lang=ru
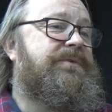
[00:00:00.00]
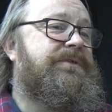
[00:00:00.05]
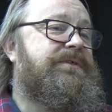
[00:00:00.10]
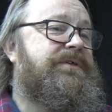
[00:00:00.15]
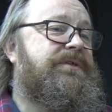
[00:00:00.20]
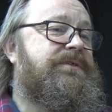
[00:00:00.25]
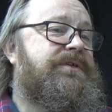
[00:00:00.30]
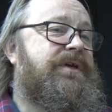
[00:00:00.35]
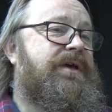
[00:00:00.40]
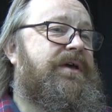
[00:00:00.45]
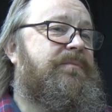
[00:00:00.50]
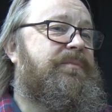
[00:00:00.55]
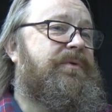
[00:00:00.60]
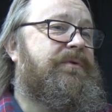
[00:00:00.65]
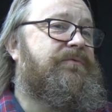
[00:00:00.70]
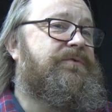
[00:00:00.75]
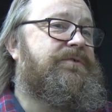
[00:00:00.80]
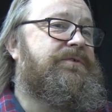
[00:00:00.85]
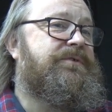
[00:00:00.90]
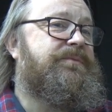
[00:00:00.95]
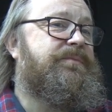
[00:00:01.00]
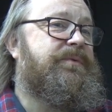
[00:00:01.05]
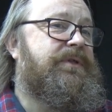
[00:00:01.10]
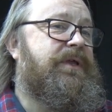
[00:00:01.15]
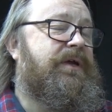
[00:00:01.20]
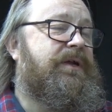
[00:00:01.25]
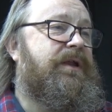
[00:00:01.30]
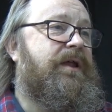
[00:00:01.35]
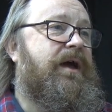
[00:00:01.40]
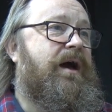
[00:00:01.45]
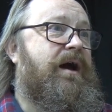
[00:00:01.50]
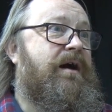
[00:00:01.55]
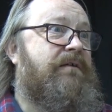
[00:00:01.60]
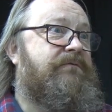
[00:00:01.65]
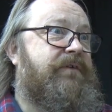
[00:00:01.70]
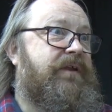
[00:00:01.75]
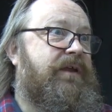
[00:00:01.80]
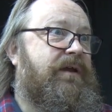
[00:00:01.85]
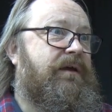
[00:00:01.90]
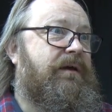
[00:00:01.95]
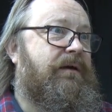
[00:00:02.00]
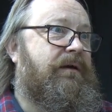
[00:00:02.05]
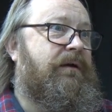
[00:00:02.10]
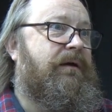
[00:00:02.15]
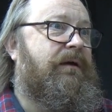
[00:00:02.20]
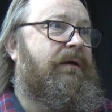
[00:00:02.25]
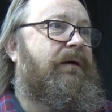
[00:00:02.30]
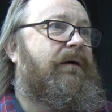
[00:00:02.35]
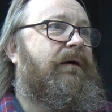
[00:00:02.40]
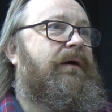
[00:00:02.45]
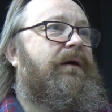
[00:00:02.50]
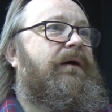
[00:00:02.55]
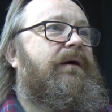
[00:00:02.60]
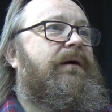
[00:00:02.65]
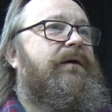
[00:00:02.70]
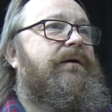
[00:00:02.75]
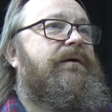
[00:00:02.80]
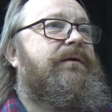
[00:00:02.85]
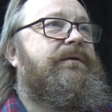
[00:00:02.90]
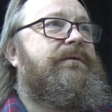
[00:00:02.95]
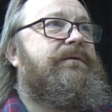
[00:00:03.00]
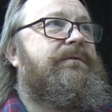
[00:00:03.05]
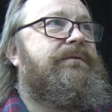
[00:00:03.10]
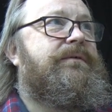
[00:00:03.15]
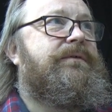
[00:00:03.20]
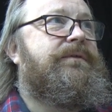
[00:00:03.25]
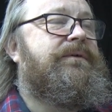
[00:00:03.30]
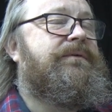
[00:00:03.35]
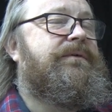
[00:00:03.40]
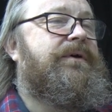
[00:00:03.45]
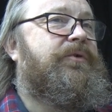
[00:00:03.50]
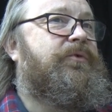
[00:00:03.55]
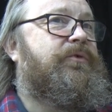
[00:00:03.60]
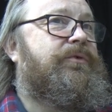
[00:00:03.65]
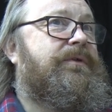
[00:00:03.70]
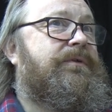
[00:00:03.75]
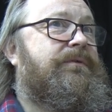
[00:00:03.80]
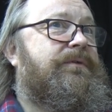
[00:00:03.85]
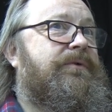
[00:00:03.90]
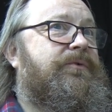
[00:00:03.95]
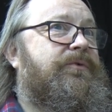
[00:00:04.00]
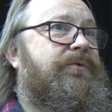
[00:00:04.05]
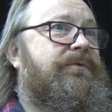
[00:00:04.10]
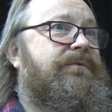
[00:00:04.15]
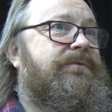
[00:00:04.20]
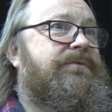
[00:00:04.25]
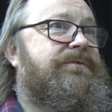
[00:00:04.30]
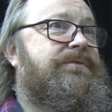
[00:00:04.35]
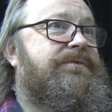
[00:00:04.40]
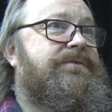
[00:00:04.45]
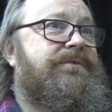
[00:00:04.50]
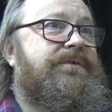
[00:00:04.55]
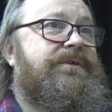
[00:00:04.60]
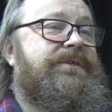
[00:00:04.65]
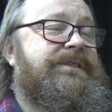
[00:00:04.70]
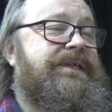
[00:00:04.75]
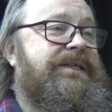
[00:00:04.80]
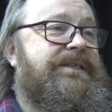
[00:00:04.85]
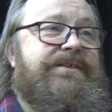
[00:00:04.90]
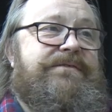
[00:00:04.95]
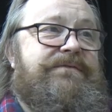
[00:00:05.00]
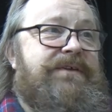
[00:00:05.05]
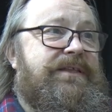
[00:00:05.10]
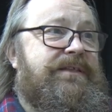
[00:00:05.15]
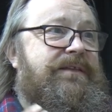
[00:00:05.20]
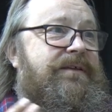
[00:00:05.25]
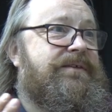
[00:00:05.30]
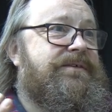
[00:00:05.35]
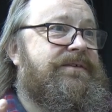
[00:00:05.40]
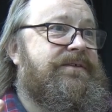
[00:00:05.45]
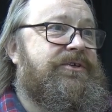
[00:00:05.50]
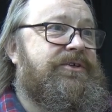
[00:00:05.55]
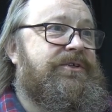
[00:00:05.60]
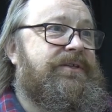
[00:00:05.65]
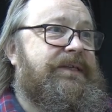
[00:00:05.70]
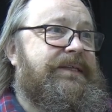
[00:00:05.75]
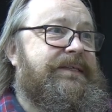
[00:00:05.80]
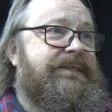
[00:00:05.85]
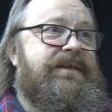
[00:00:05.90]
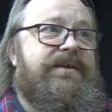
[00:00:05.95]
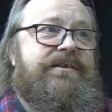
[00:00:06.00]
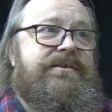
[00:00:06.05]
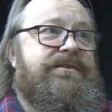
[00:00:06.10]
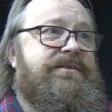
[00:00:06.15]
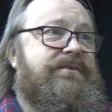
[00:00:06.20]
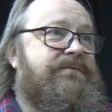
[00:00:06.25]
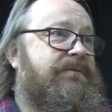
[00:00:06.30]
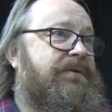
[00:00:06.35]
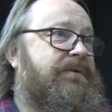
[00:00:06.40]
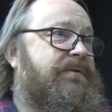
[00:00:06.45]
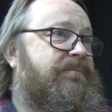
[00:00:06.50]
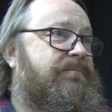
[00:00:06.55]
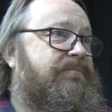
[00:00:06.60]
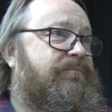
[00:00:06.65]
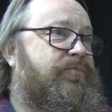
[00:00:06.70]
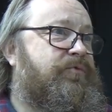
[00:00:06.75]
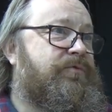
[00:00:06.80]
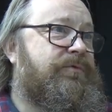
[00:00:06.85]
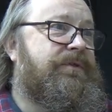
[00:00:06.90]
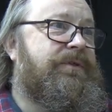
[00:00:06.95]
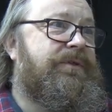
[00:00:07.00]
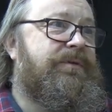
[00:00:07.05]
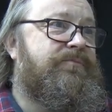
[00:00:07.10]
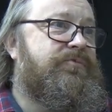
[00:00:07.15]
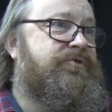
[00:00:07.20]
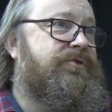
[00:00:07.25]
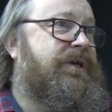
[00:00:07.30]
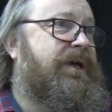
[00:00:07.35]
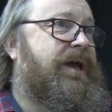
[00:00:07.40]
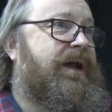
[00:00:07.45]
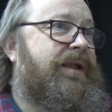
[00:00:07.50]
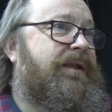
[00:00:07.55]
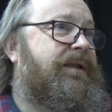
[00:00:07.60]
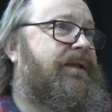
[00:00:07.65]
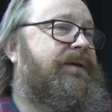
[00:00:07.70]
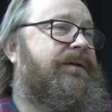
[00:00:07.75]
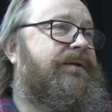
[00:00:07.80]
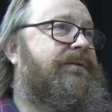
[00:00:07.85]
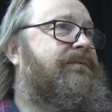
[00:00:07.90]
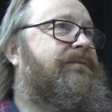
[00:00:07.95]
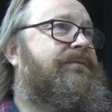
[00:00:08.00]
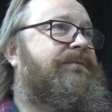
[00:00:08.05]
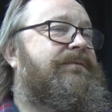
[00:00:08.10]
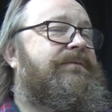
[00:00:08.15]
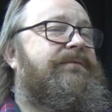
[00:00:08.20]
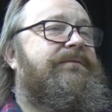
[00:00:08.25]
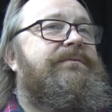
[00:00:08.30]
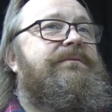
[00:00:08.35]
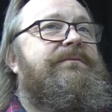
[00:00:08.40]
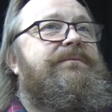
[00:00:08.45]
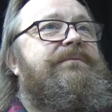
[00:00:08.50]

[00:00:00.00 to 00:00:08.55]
«Мастерская» привозит спектакль «Африка». А, это какое-то такое разноцветное совершенно действо, буйное, музыкальное. Э,